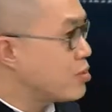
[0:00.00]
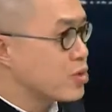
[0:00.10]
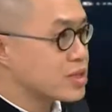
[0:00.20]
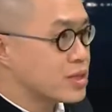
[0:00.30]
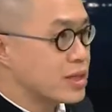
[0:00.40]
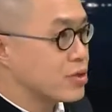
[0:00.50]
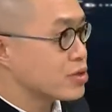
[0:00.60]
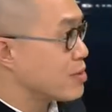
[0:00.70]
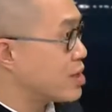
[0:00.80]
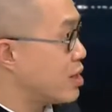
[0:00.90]
为穆斯林有
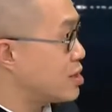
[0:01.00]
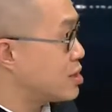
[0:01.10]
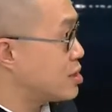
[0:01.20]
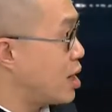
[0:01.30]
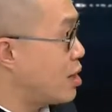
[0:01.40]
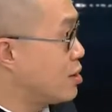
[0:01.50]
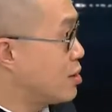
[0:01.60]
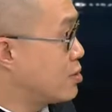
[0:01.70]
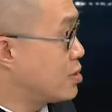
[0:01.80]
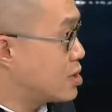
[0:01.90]
什么可耻的？
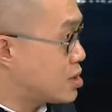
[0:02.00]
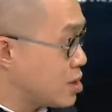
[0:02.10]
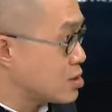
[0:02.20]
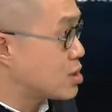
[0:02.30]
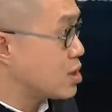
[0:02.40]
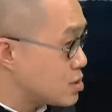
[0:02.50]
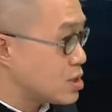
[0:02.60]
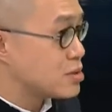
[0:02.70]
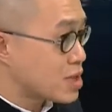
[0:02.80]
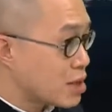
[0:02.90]
你知道真
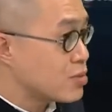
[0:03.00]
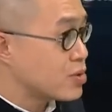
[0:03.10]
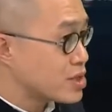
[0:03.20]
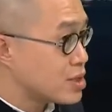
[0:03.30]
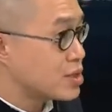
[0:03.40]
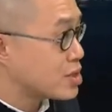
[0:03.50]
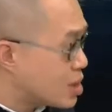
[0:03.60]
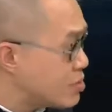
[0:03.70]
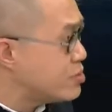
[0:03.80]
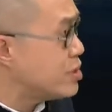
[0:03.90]
正当穆斯林的
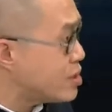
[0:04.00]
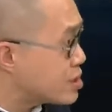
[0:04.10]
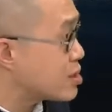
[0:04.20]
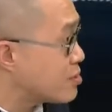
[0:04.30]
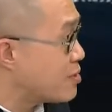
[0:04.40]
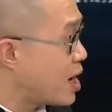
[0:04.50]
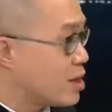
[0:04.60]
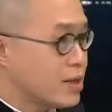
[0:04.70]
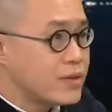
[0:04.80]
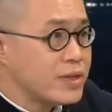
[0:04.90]
真意是什么吗？
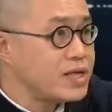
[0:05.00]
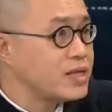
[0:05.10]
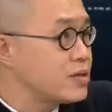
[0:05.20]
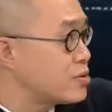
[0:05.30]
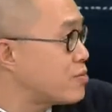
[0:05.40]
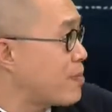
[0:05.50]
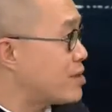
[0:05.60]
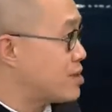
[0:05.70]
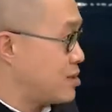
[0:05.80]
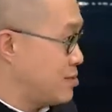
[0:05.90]
那些人都
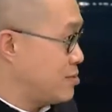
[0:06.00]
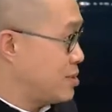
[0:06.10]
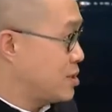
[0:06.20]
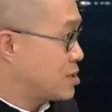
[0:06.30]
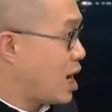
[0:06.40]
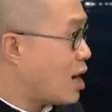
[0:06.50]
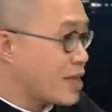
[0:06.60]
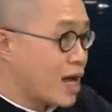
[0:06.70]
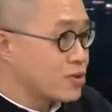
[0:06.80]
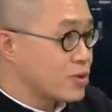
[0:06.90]
白痴，他
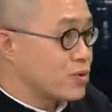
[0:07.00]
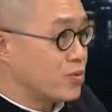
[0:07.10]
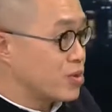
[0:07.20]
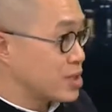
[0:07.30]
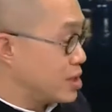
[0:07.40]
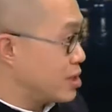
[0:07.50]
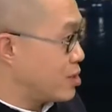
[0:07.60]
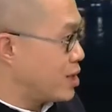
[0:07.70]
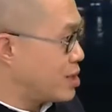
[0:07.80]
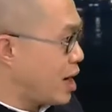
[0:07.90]
哪懂我们穆斯林
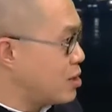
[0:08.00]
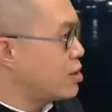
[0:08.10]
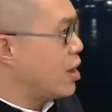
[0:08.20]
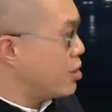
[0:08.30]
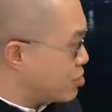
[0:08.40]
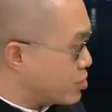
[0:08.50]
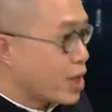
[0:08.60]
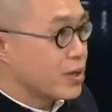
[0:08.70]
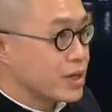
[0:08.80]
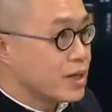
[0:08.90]
的伟大？哎，有
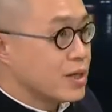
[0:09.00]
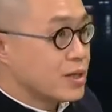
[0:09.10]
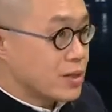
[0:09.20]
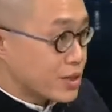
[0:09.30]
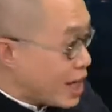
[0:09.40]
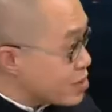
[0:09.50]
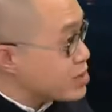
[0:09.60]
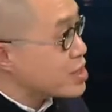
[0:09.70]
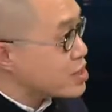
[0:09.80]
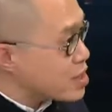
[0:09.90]
道理，那你开始
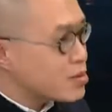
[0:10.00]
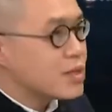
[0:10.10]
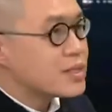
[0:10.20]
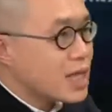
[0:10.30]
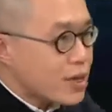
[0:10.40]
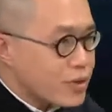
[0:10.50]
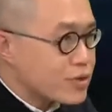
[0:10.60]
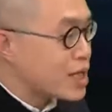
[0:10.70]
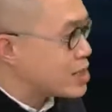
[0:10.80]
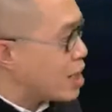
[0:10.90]
有信心。再回
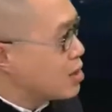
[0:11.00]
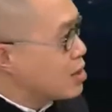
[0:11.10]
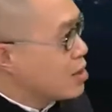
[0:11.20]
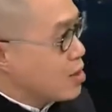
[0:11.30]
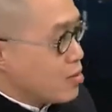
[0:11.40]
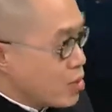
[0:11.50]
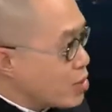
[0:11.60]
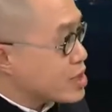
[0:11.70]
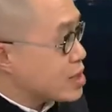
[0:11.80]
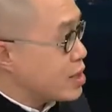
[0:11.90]
去再讲，
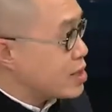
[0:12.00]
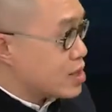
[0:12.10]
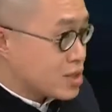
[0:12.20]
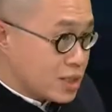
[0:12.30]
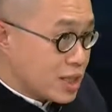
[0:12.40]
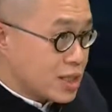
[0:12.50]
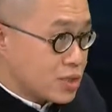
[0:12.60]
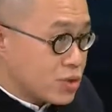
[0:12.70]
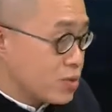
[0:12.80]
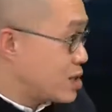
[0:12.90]
穆斯林是世界
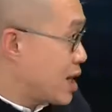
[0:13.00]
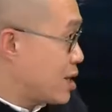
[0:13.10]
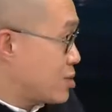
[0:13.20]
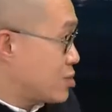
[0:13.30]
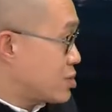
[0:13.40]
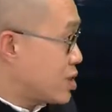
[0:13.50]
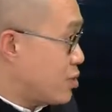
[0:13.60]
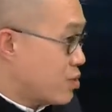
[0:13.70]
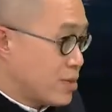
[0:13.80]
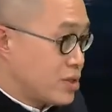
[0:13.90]
上最伟大的宗
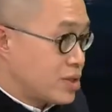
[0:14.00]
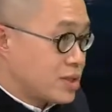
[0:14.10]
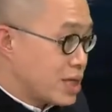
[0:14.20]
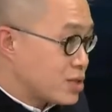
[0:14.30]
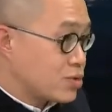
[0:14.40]
教。我们伊斯兰